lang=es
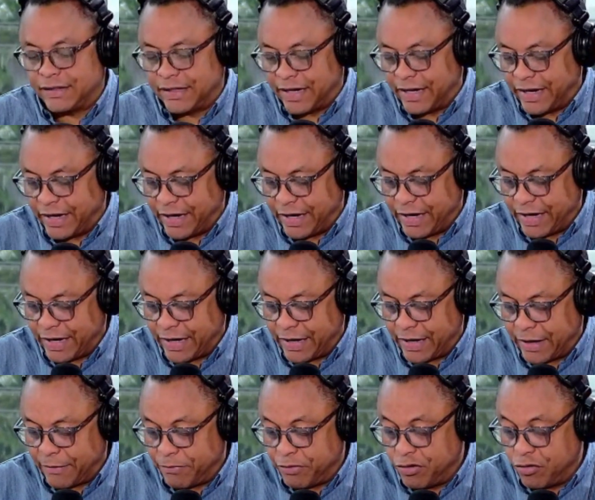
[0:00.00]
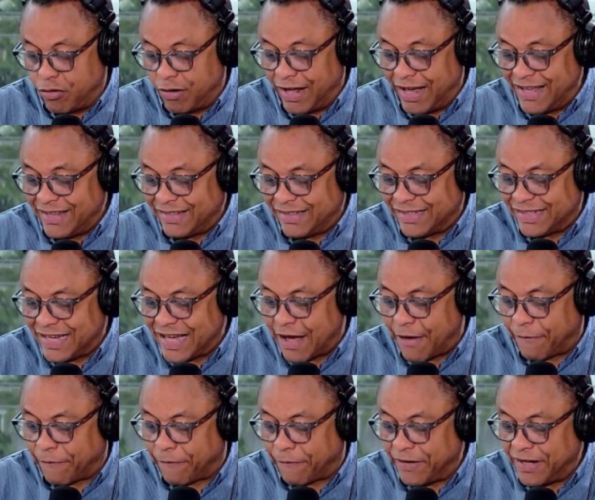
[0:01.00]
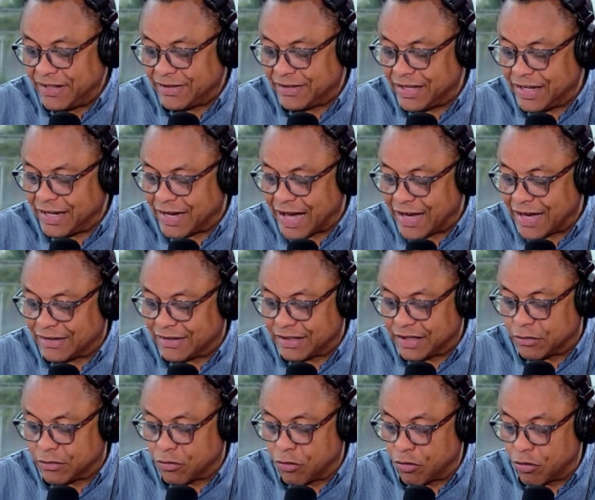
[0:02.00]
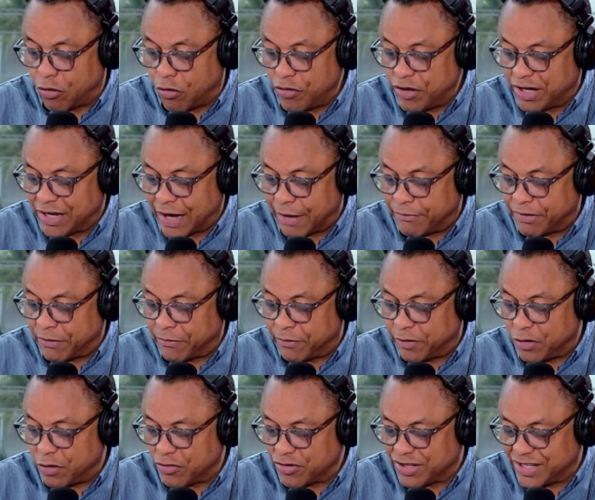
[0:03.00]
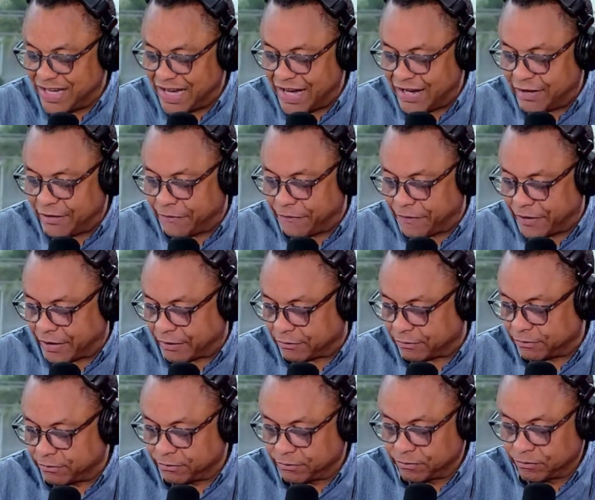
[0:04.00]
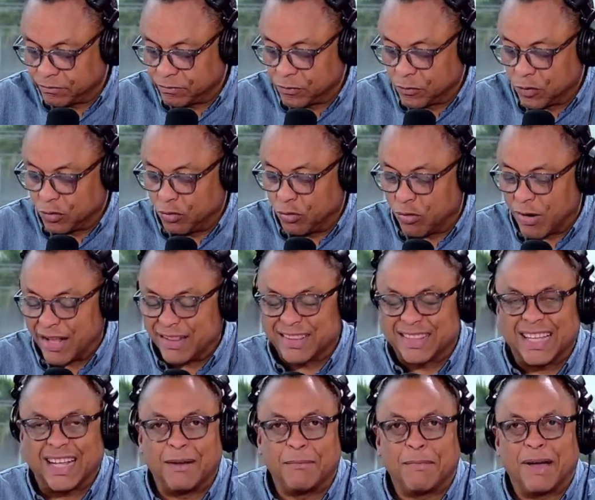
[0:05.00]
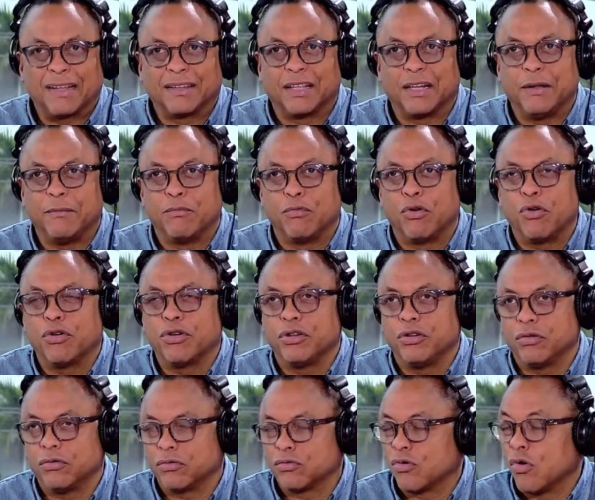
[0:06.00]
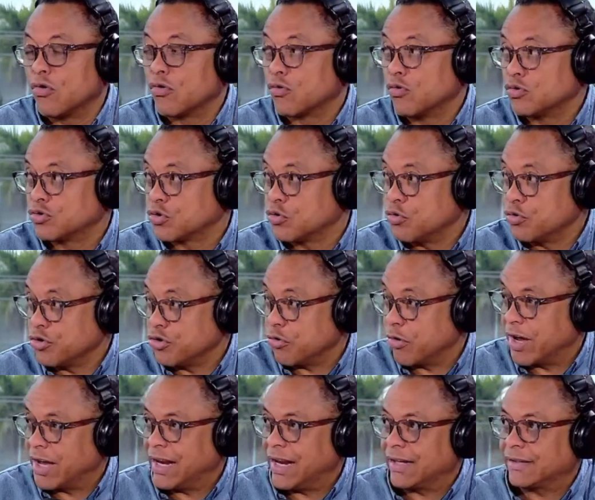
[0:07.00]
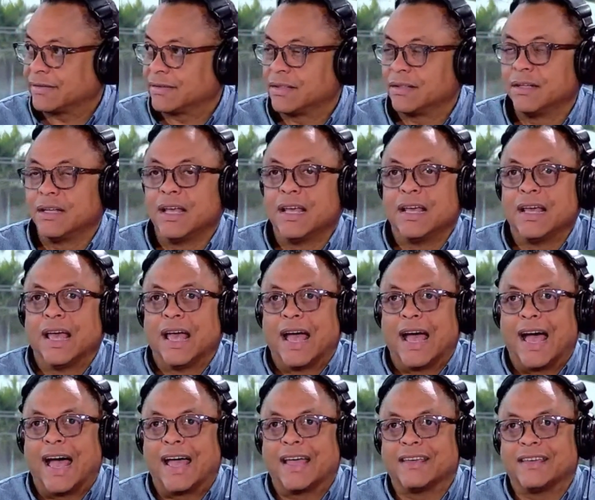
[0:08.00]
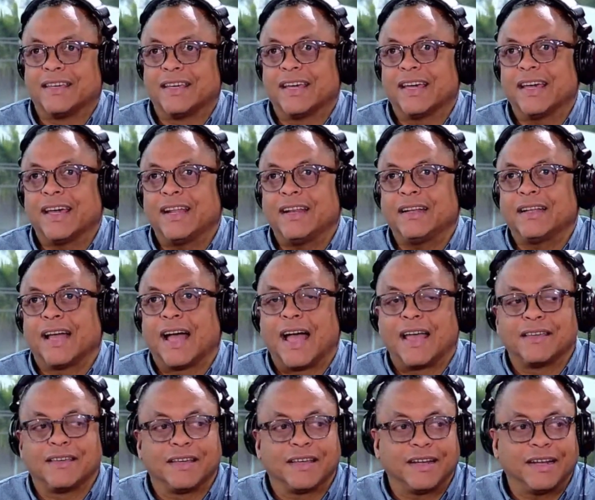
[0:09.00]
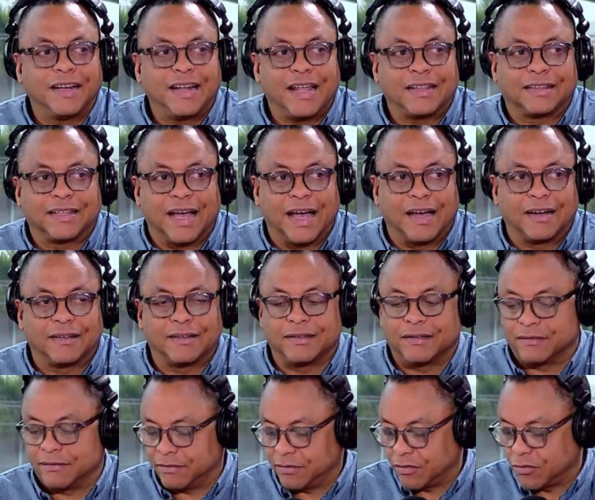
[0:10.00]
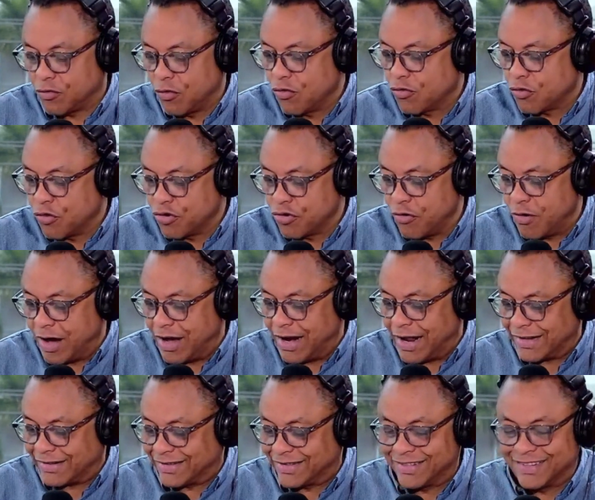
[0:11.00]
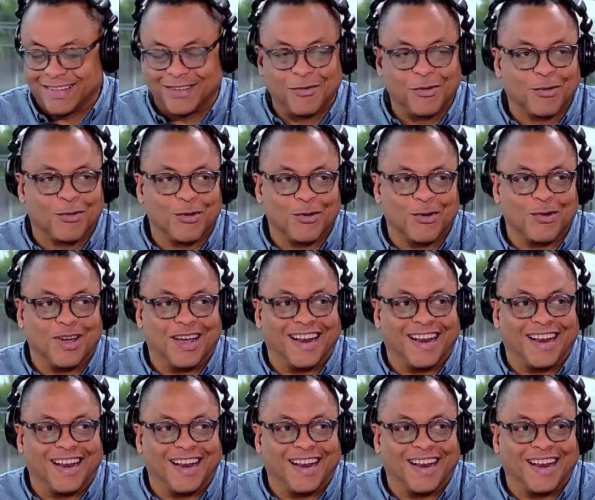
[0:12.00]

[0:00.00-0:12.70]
eh, violencia física y psicológica vivió Jennifer durante el matrimonio con Cuscuyuelas. Mm. Ayer, ayer en la tarde. Con, varios. Con varios.